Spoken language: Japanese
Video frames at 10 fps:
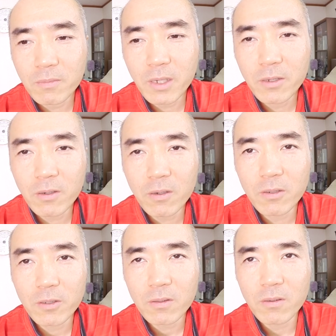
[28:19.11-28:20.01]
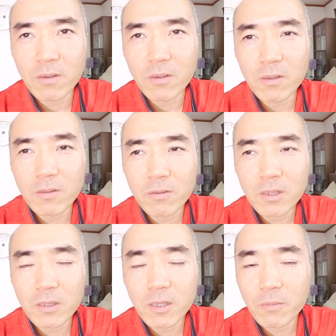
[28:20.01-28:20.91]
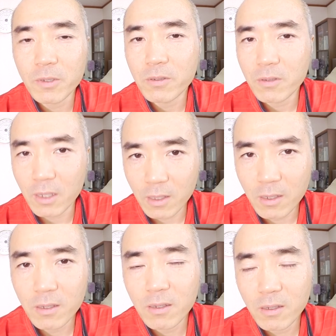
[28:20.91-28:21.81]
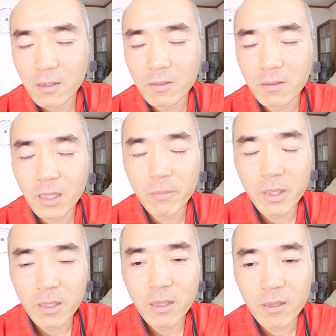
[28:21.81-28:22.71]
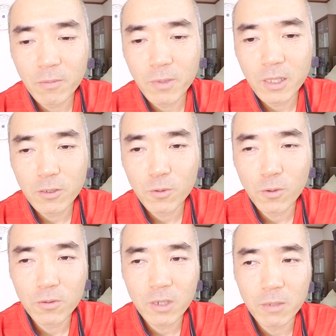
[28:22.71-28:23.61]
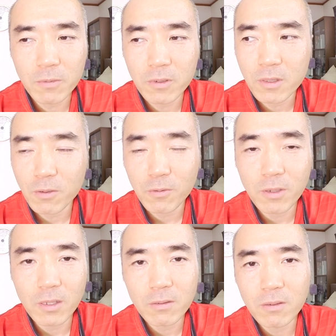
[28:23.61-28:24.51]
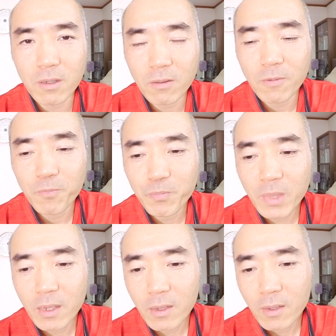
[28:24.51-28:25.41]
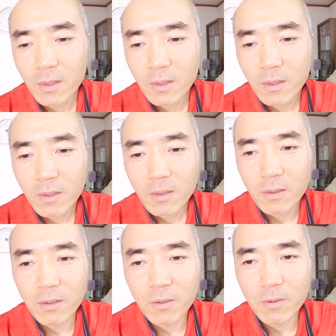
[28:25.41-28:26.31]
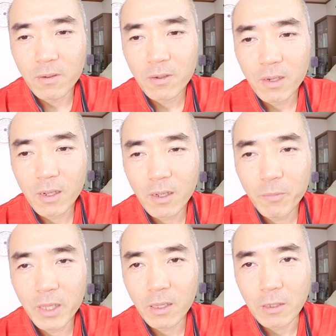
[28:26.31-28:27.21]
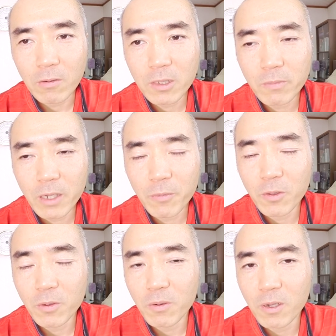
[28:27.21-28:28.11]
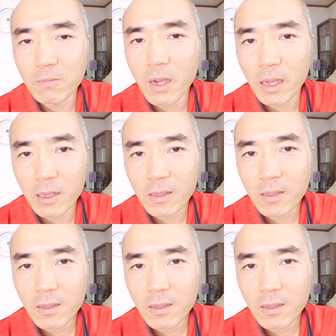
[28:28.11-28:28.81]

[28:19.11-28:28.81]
まあ、量をちょっと少しセーブしようかな。うん、少なめにね。まあ、一応 5g ってことにはするけど。うん、やっぱね、広島レモンの方がうまい。